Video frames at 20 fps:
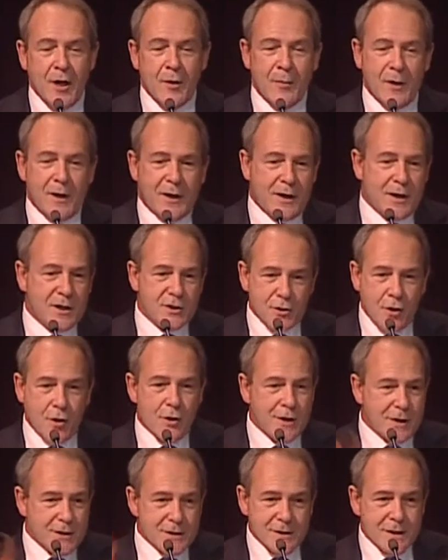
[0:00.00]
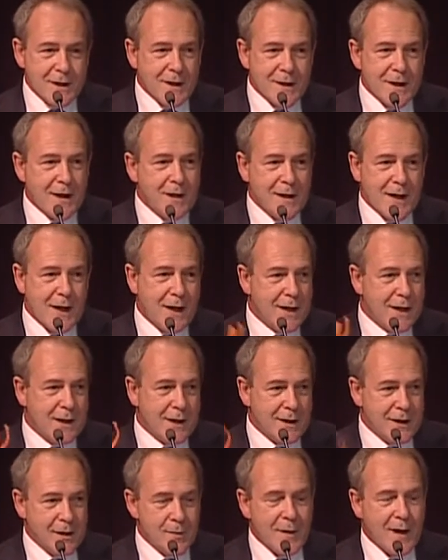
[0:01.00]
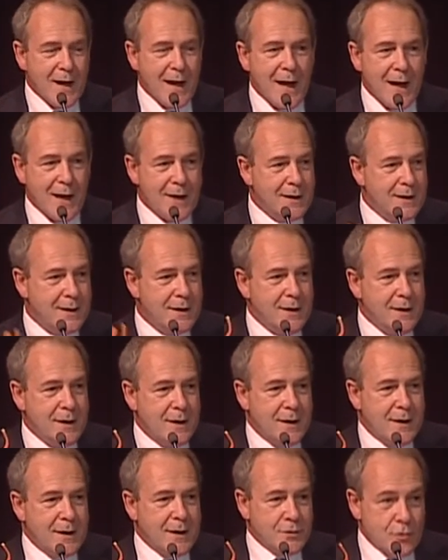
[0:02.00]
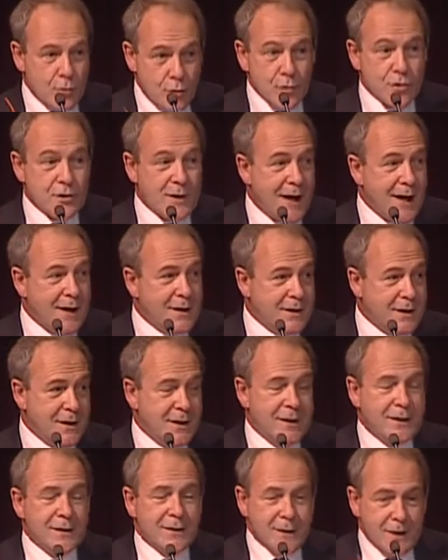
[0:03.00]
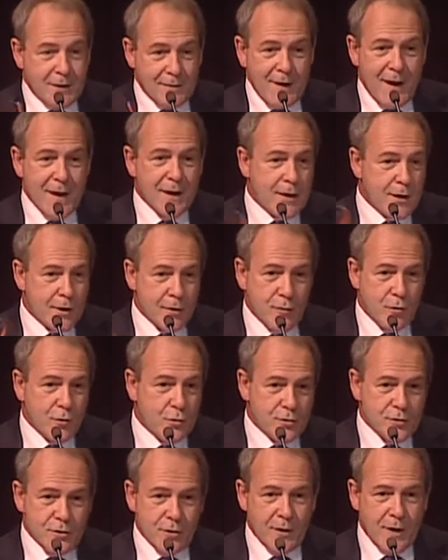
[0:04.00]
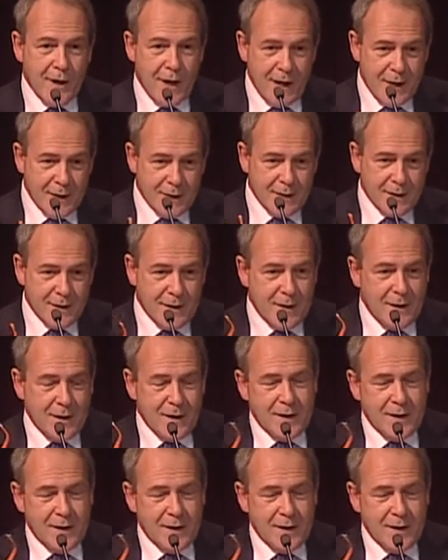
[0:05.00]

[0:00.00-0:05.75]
perché la storia insegna che anche i liberali sono stati dei veri rivoluzionari